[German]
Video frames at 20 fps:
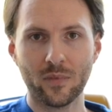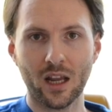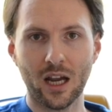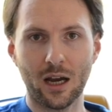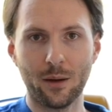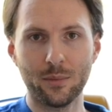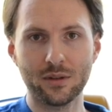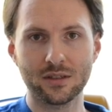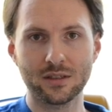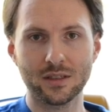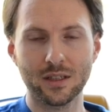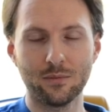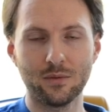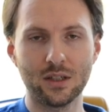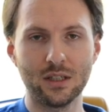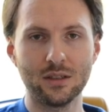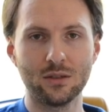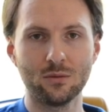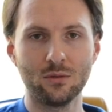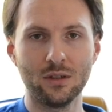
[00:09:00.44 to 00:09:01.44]
Aber es ist einfach
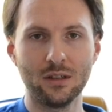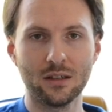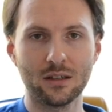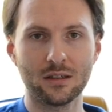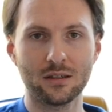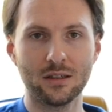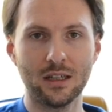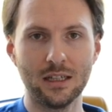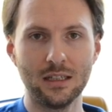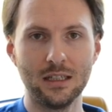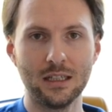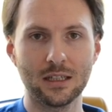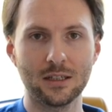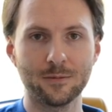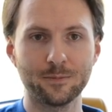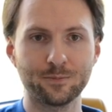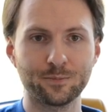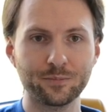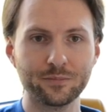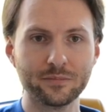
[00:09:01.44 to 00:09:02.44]
die solidere
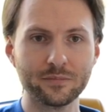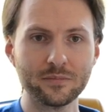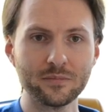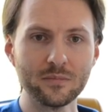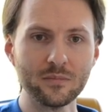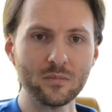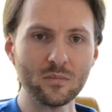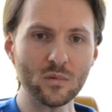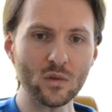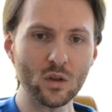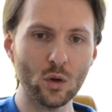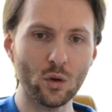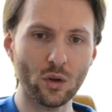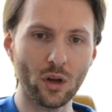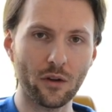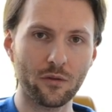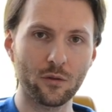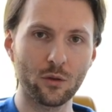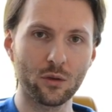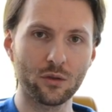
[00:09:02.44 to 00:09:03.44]
Technik. Und
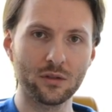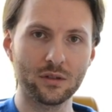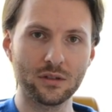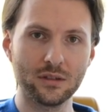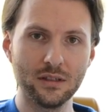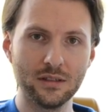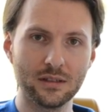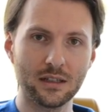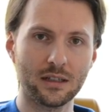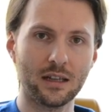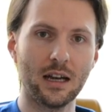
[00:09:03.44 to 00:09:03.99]
aufgrund dieser